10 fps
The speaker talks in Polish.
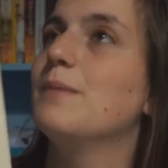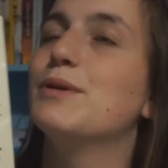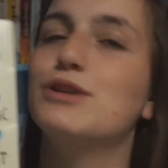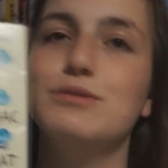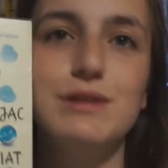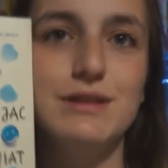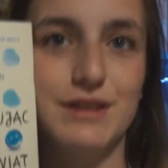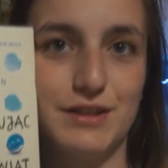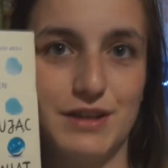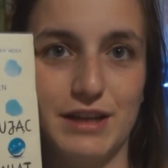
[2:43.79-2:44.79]
Począłem z
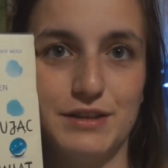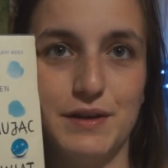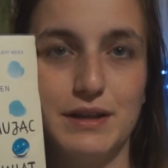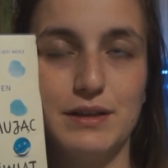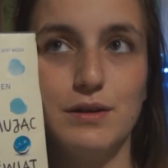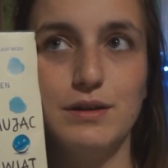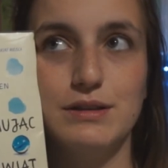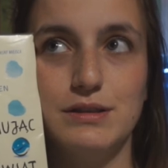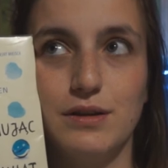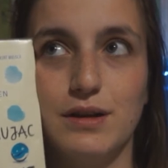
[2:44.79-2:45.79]
Wszechświat to
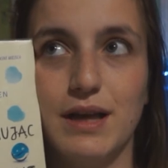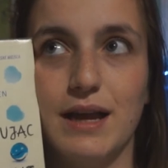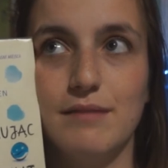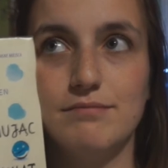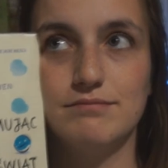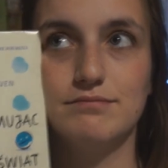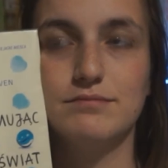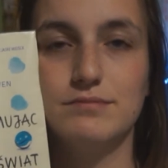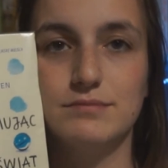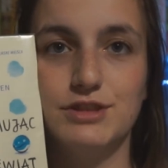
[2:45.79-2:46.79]
historia
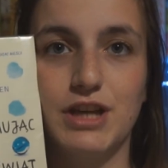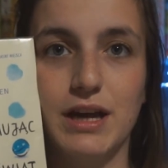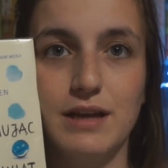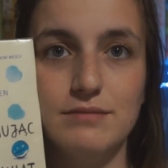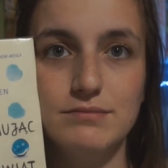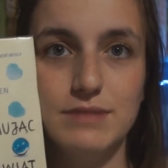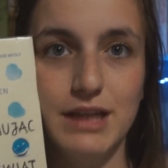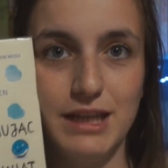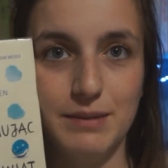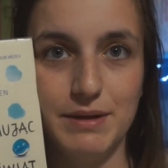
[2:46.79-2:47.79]
Jacka
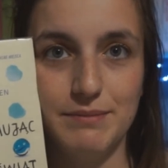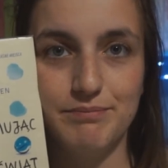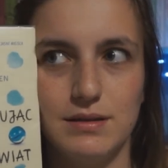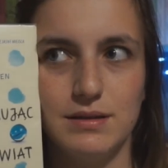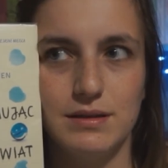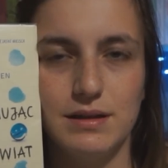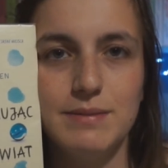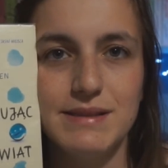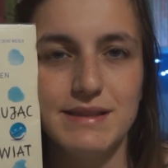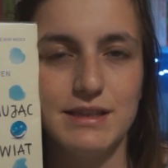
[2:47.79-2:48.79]
i Libby.
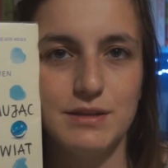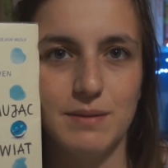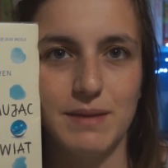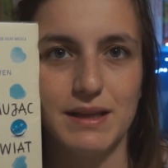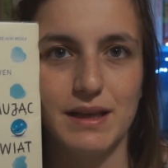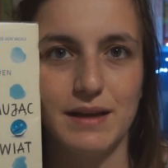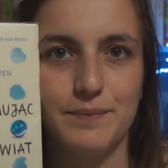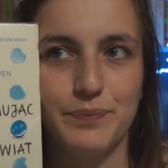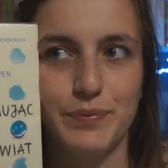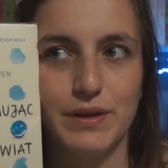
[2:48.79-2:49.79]
Libby straciła matkę
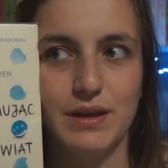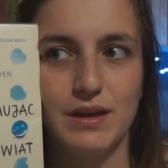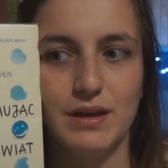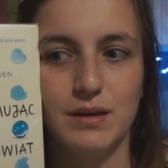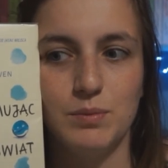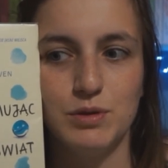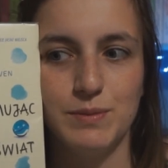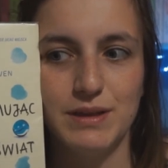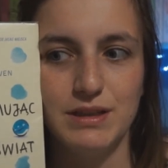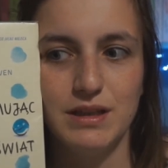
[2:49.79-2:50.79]
i po
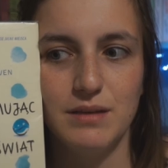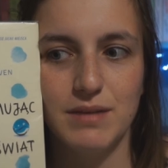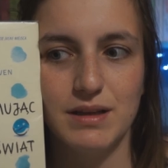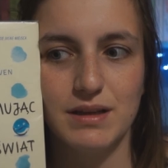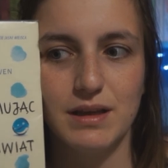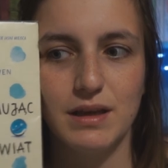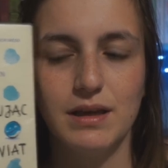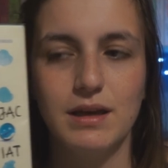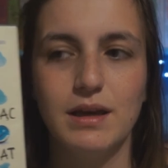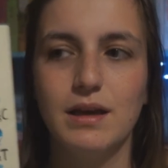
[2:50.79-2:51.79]
śmierci tej
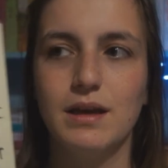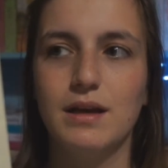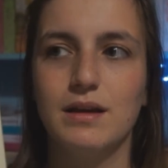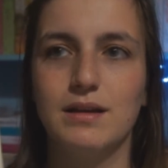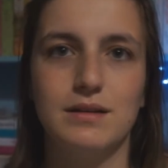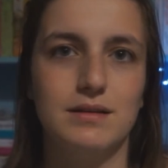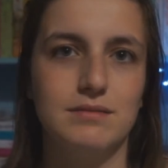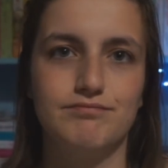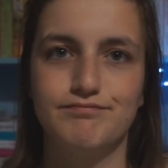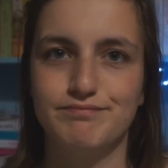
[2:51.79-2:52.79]
matki e,
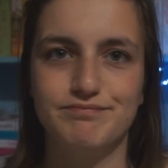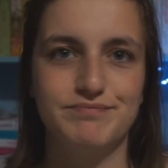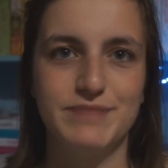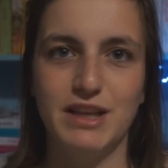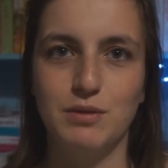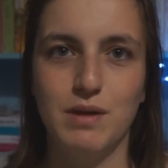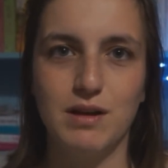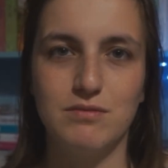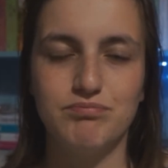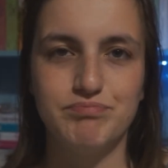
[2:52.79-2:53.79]
zaczęła
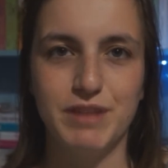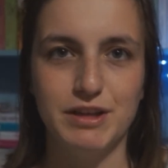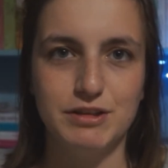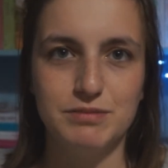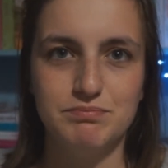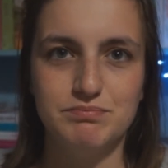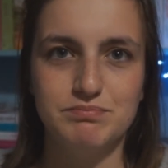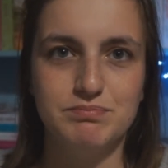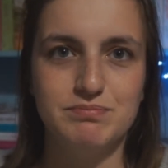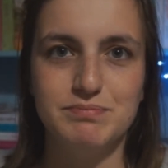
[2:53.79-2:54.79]
jeść
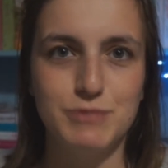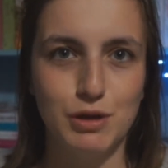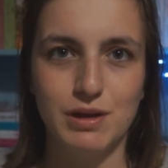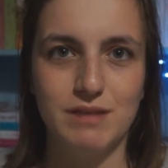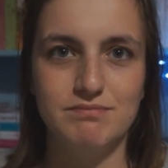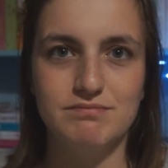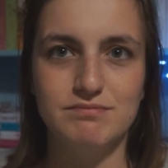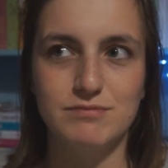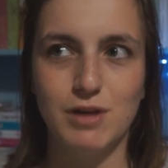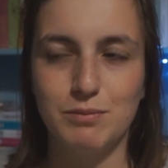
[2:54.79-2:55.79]
ciągle,
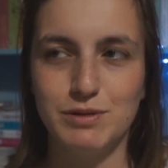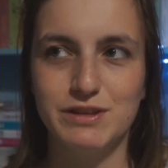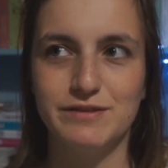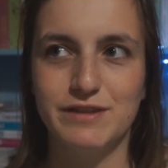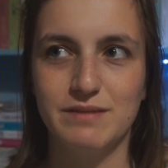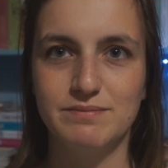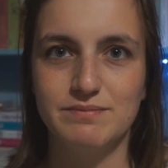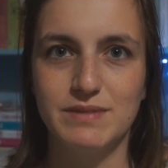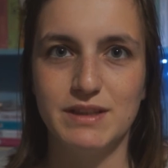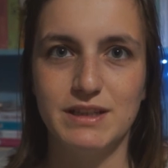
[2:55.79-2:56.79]
kompulsywnie.
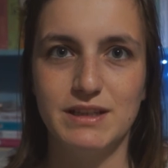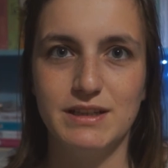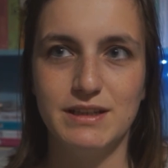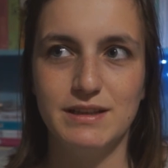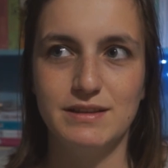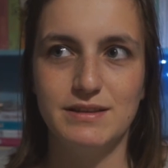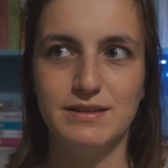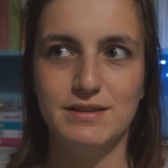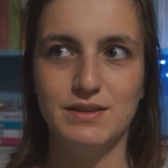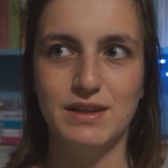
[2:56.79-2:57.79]
I
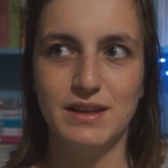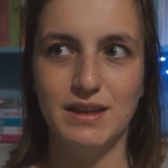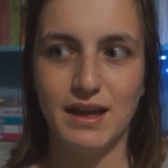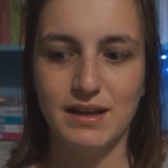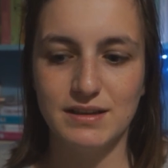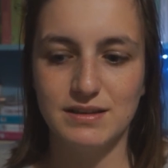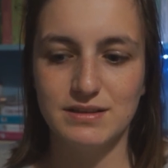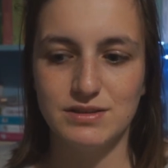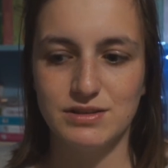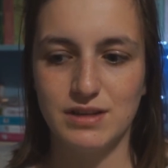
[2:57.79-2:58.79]
to tak,
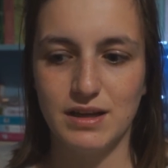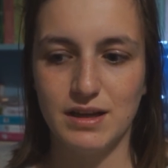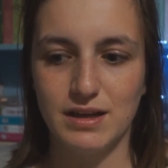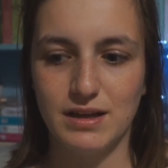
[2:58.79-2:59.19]
że